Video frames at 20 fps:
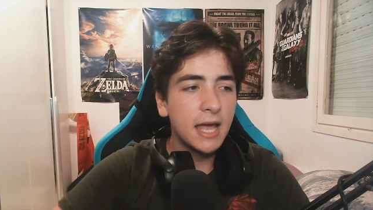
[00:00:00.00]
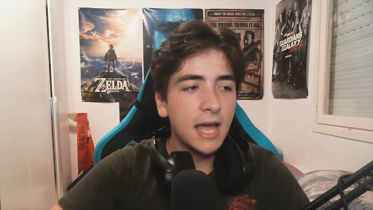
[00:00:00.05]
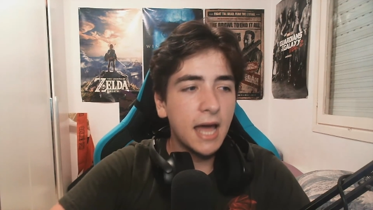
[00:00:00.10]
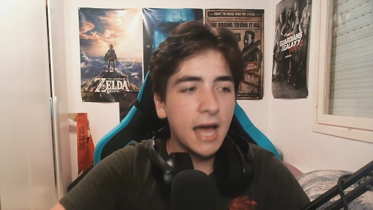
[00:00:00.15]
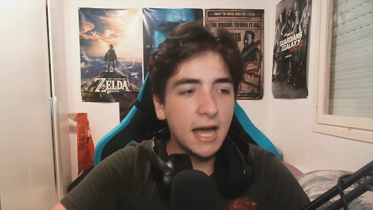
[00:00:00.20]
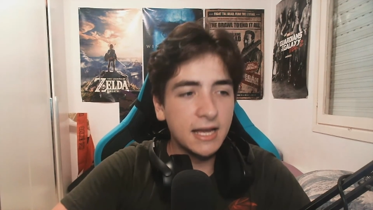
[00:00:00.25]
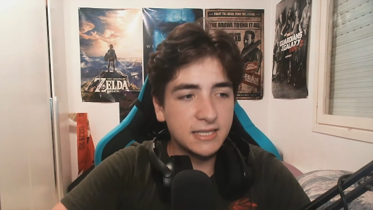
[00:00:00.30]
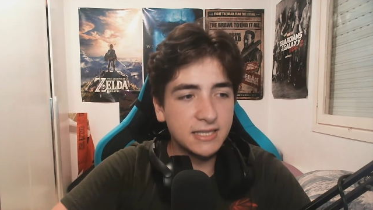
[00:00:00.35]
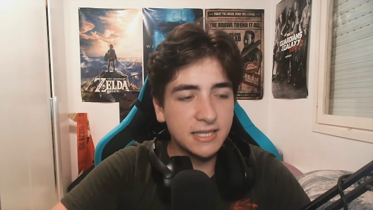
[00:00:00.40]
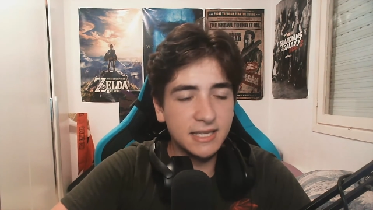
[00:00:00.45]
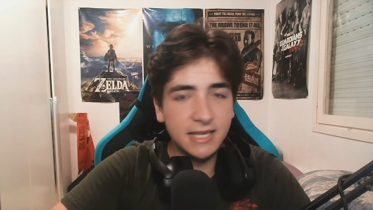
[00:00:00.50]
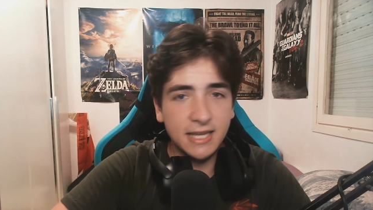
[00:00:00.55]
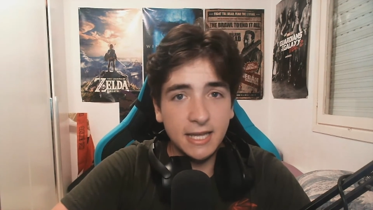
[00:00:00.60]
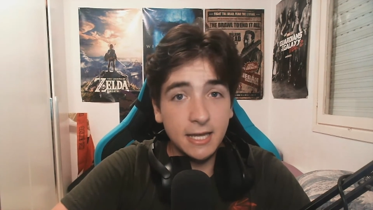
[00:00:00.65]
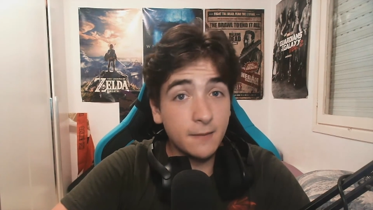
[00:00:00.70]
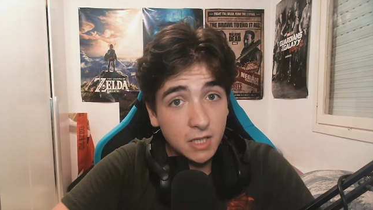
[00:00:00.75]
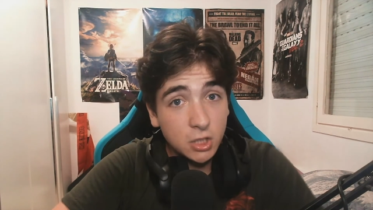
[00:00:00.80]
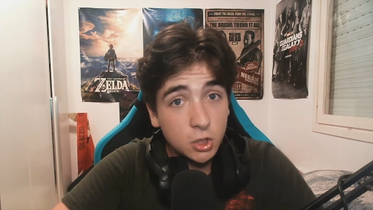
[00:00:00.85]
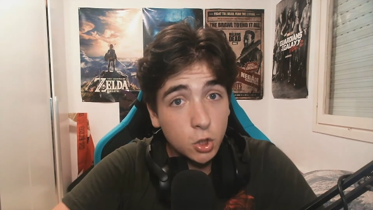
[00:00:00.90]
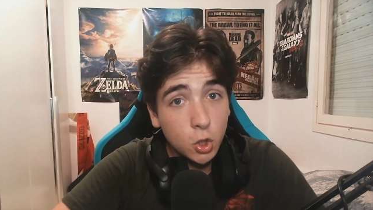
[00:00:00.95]
Así
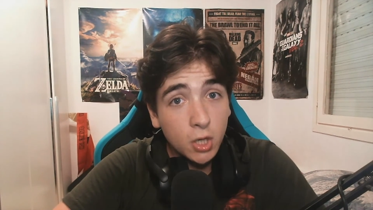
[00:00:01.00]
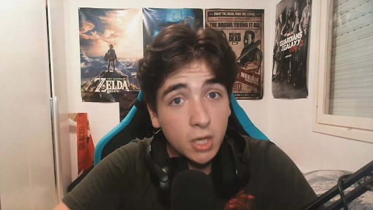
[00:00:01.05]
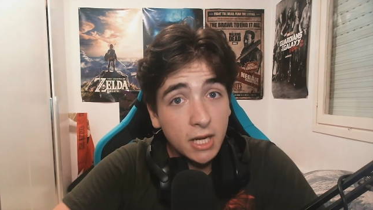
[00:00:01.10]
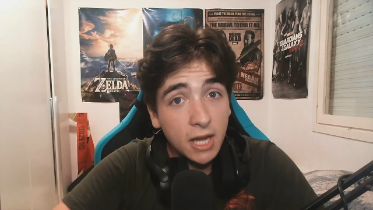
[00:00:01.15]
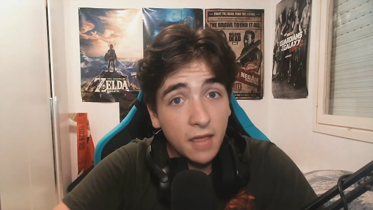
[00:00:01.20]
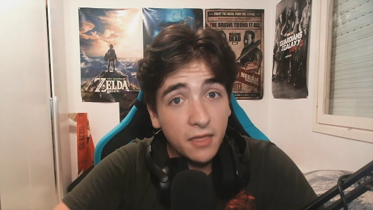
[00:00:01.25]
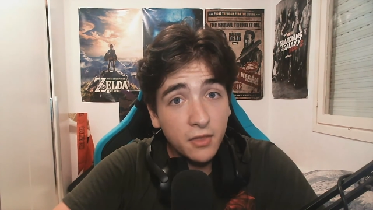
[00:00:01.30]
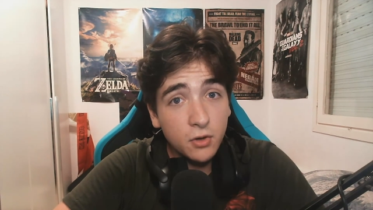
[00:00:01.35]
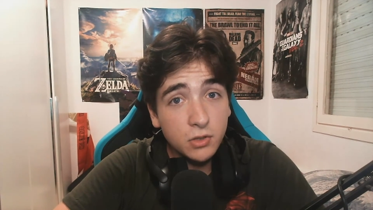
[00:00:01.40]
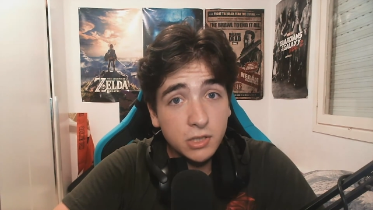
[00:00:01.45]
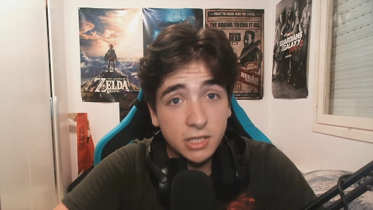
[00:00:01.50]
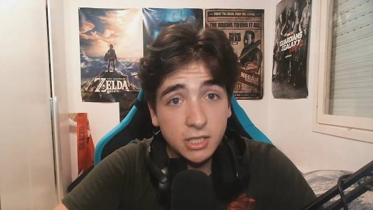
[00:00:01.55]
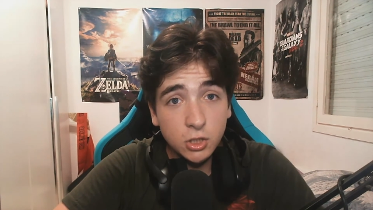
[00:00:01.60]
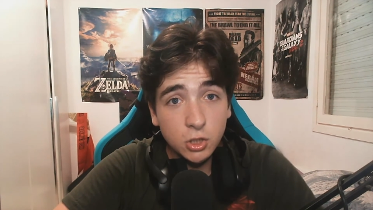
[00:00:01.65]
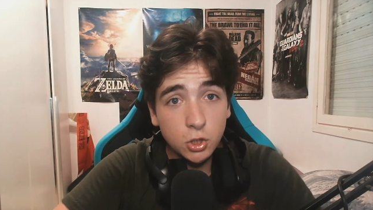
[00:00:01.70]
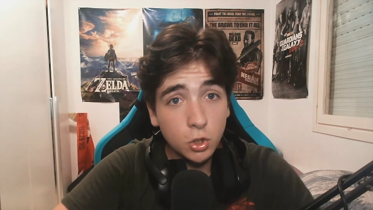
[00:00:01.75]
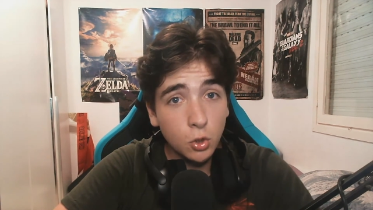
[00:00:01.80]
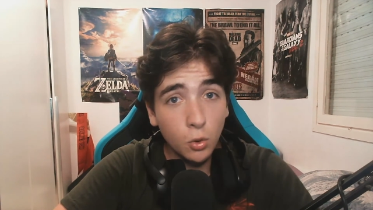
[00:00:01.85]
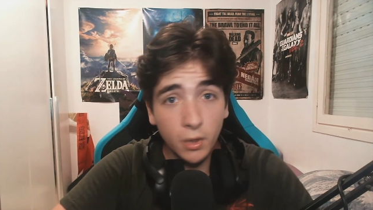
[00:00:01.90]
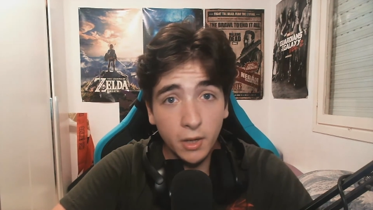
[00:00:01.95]
que solo quería deciros que esto
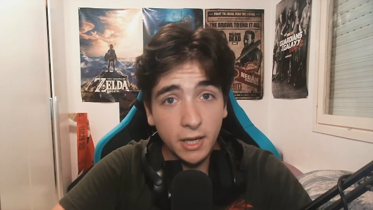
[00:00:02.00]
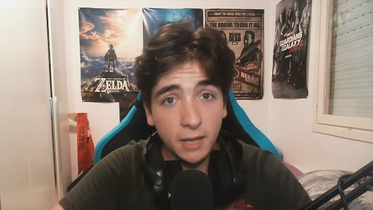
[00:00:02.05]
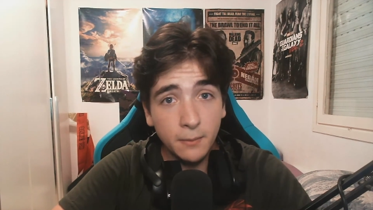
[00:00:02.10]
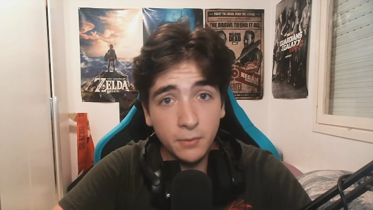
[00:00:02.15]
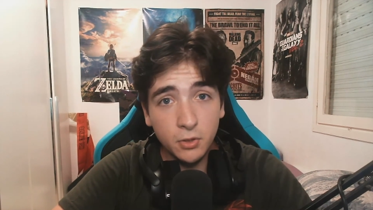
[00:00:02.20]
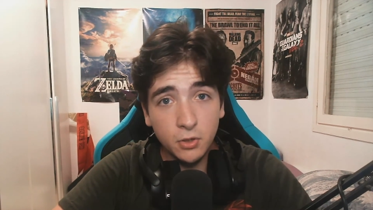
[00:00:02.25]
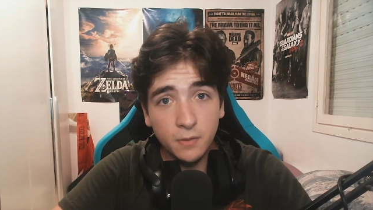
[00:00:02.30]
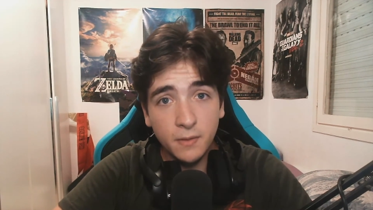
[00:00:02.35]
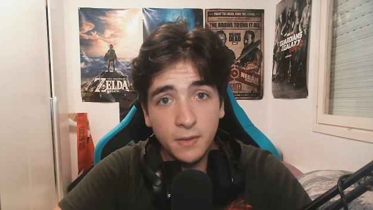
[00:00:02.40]
es solo un ejemplo.